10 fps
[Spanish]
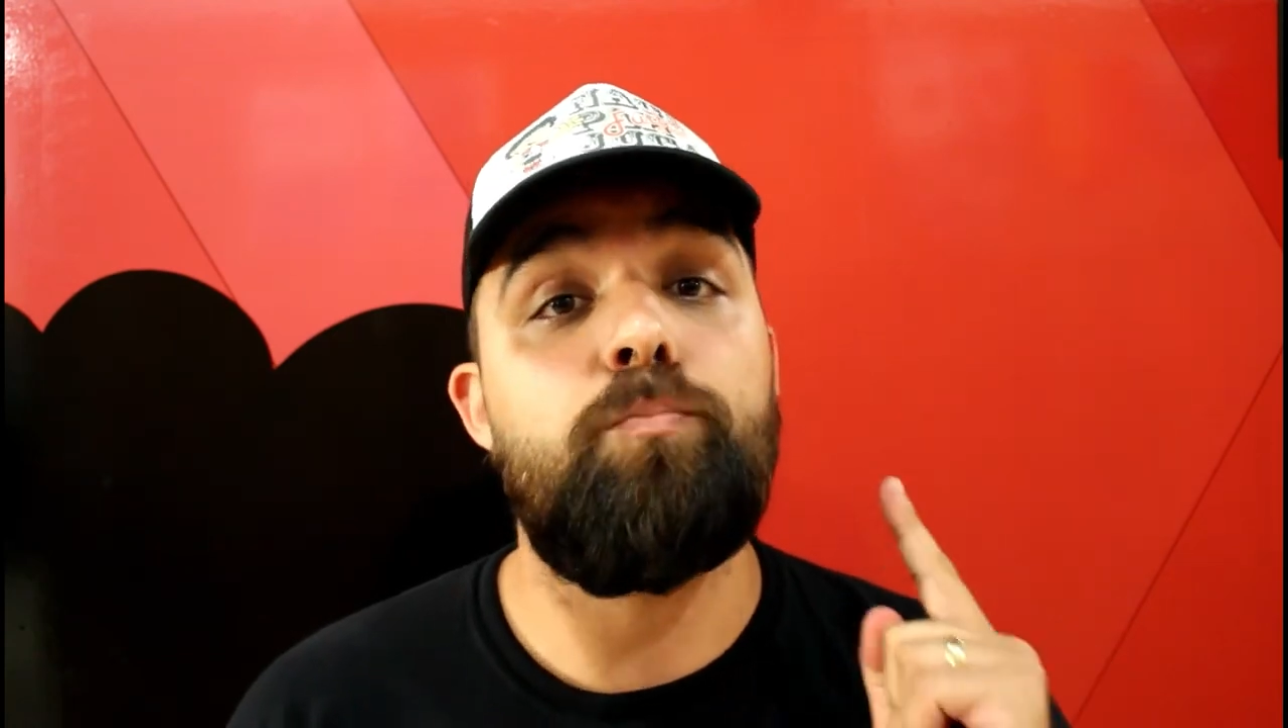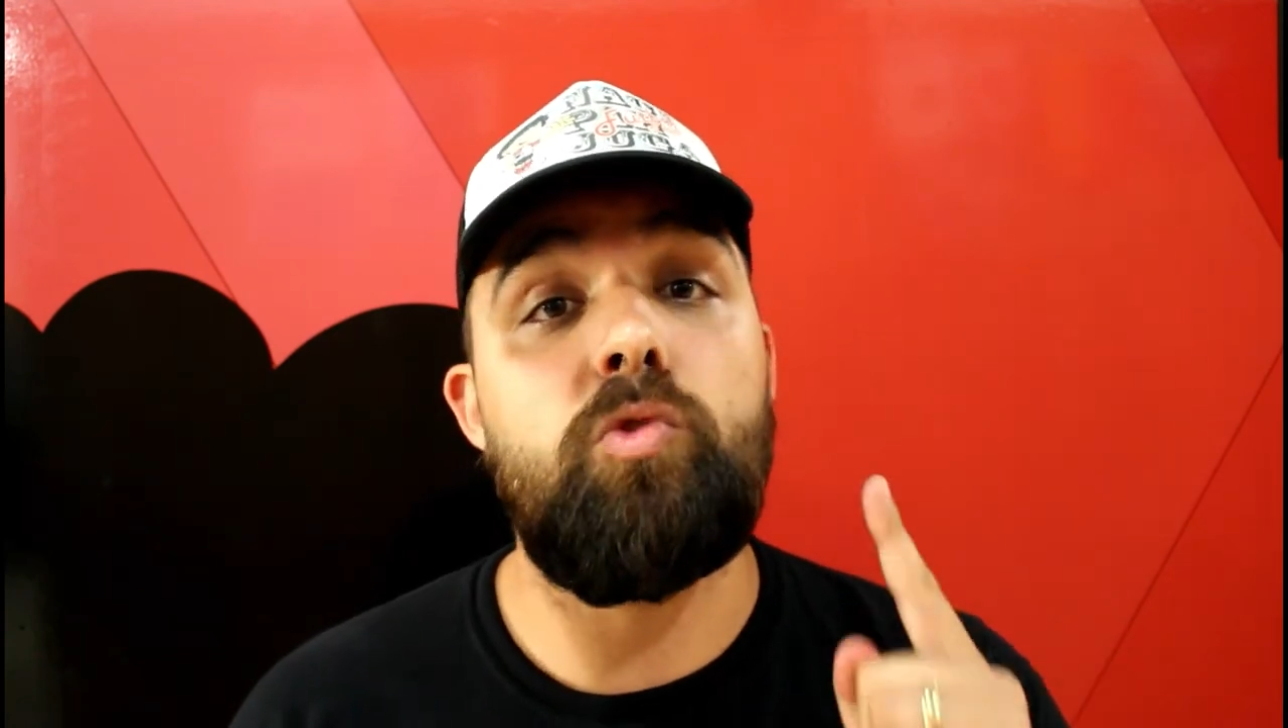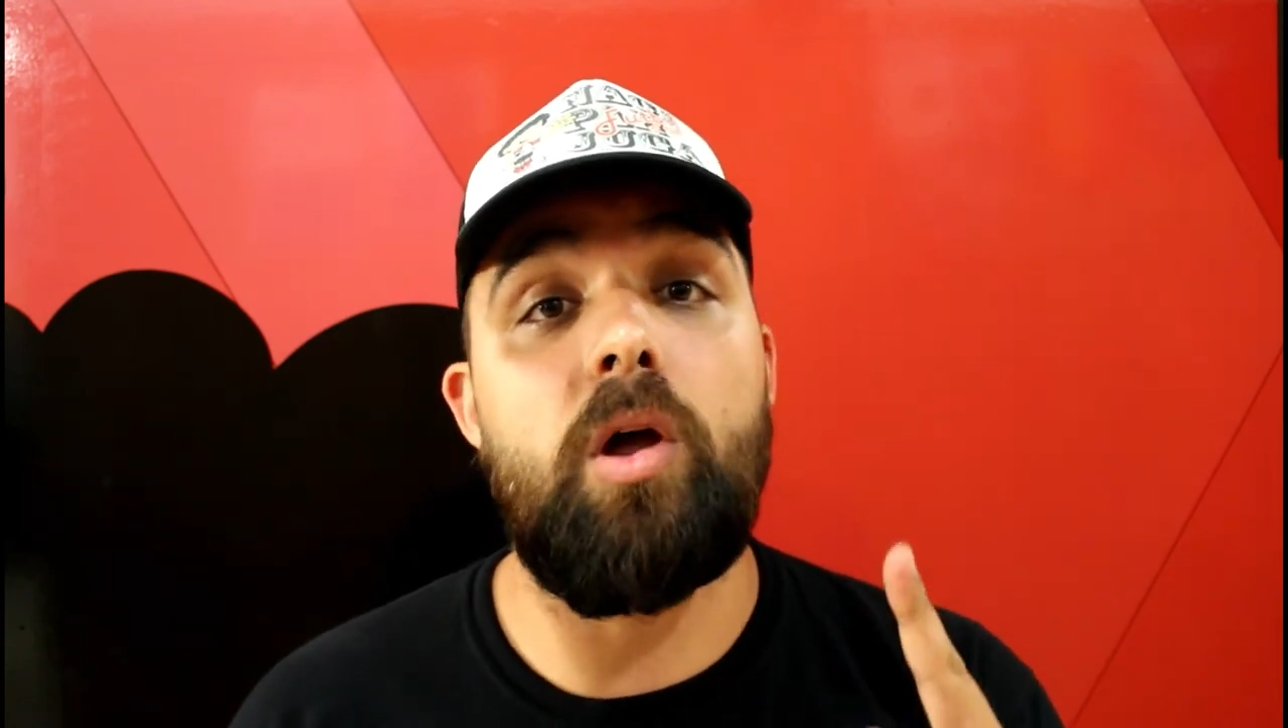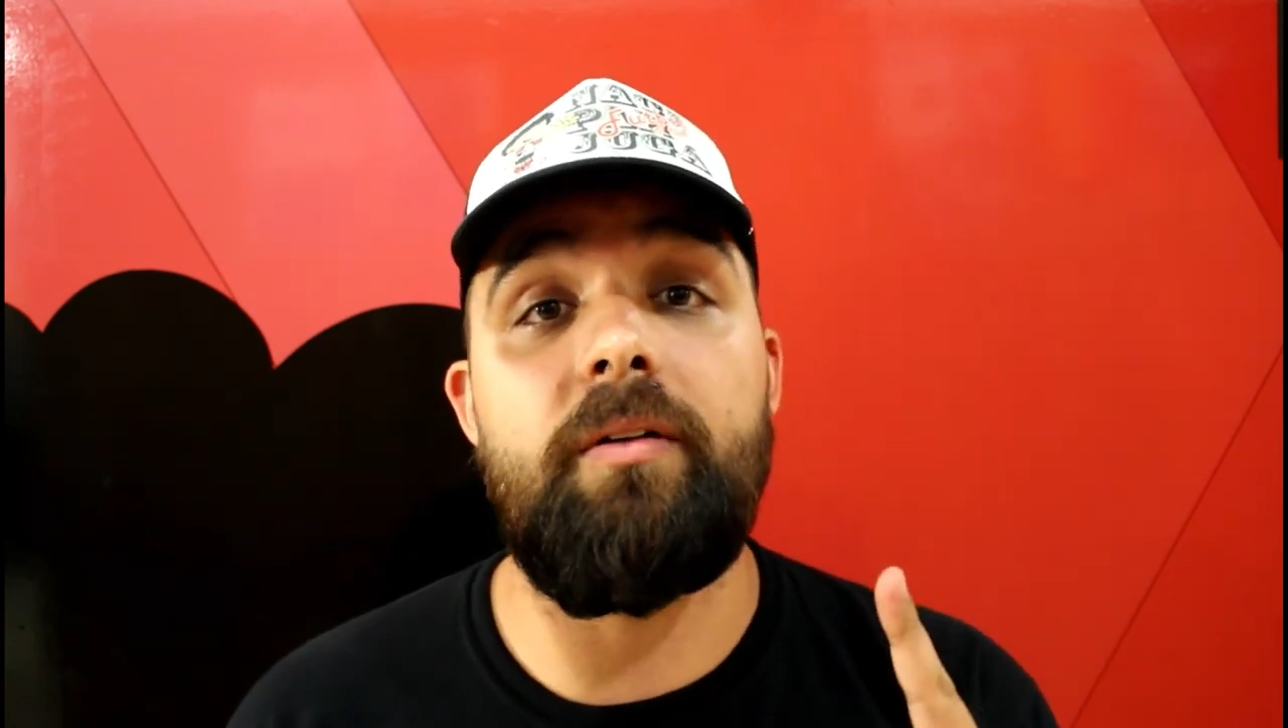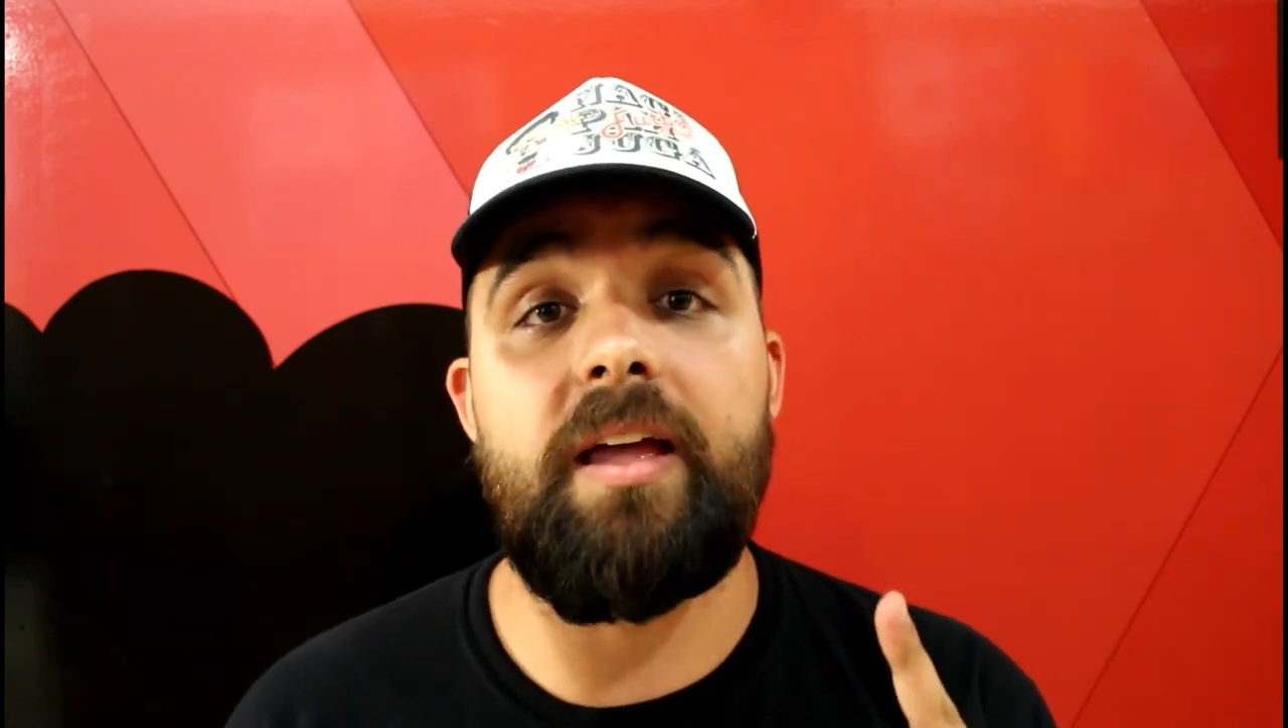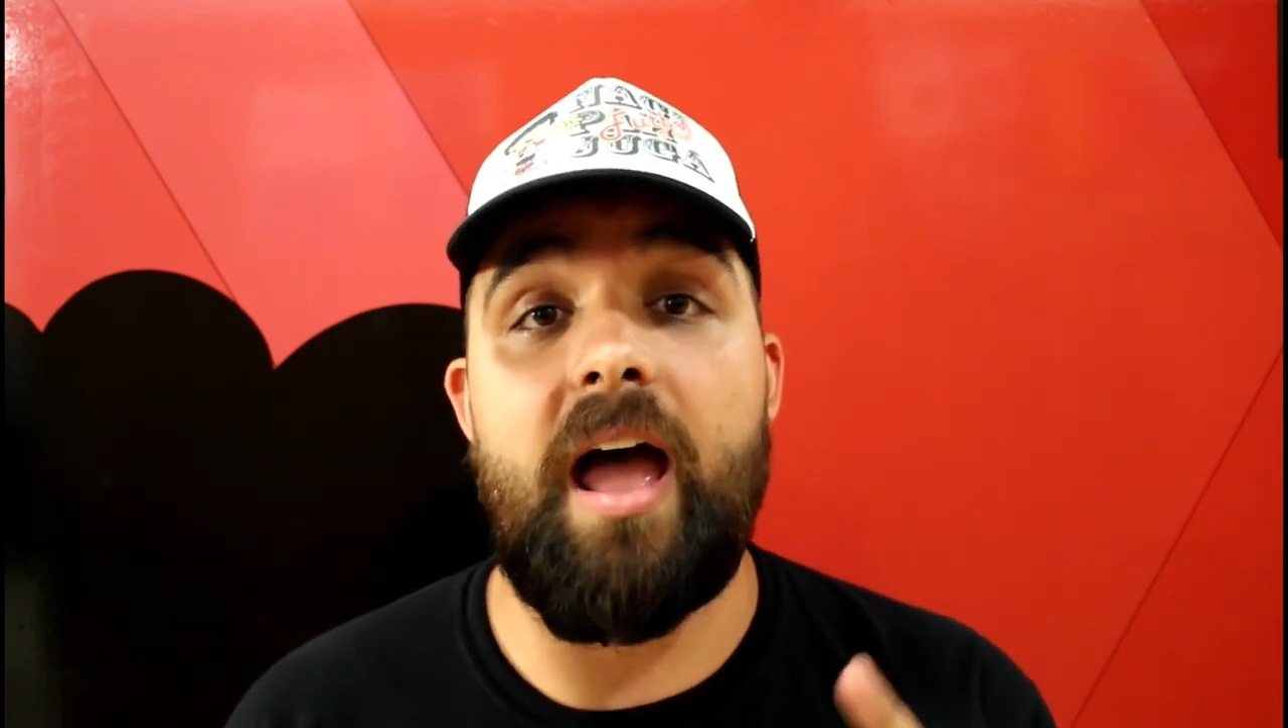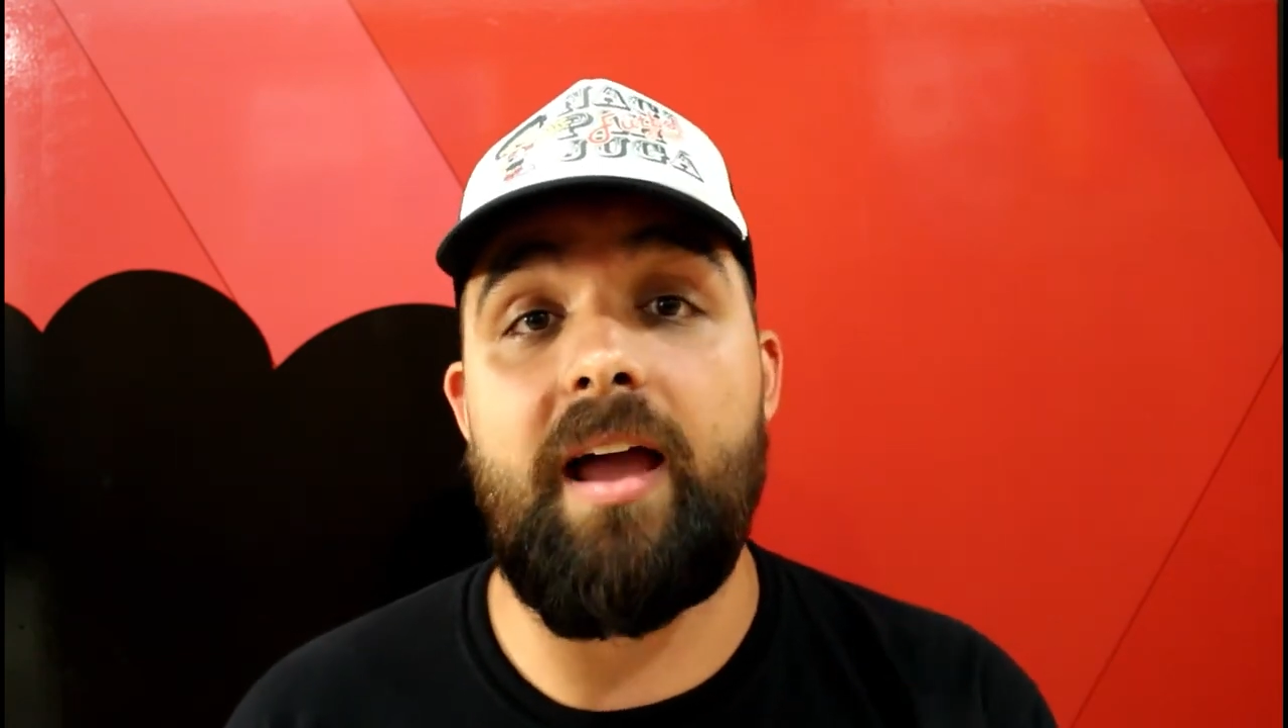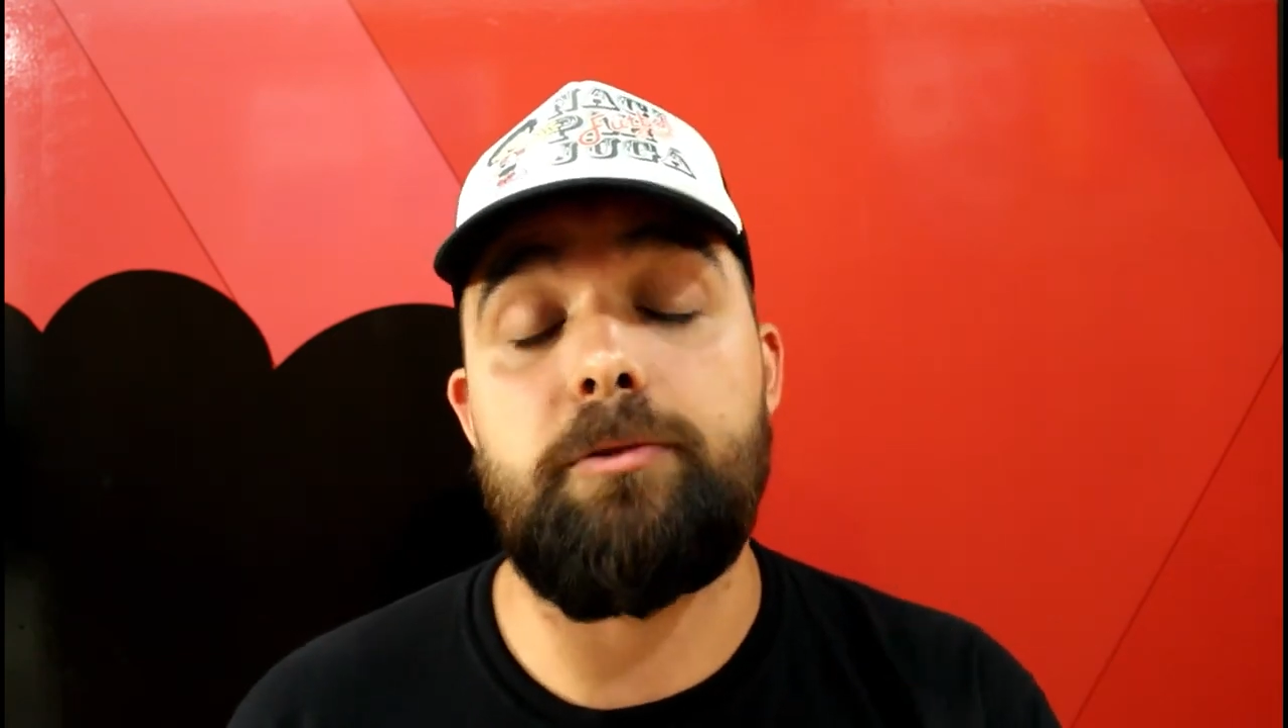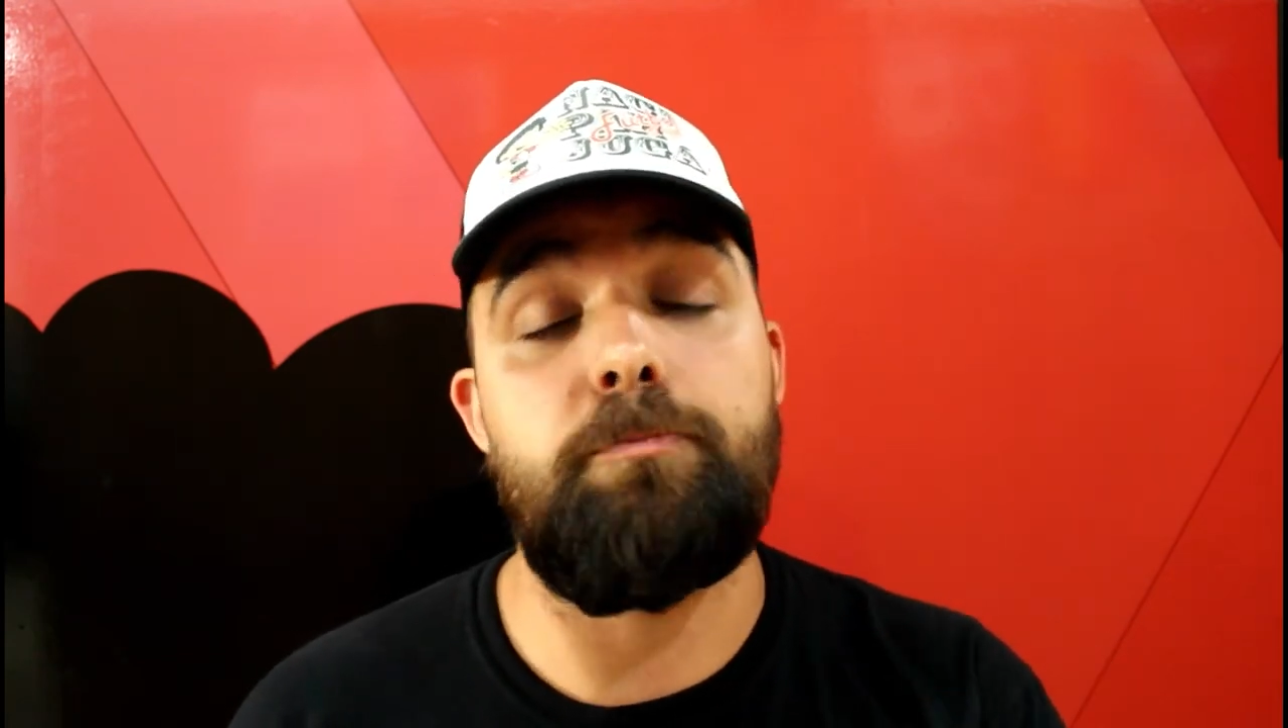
novedades,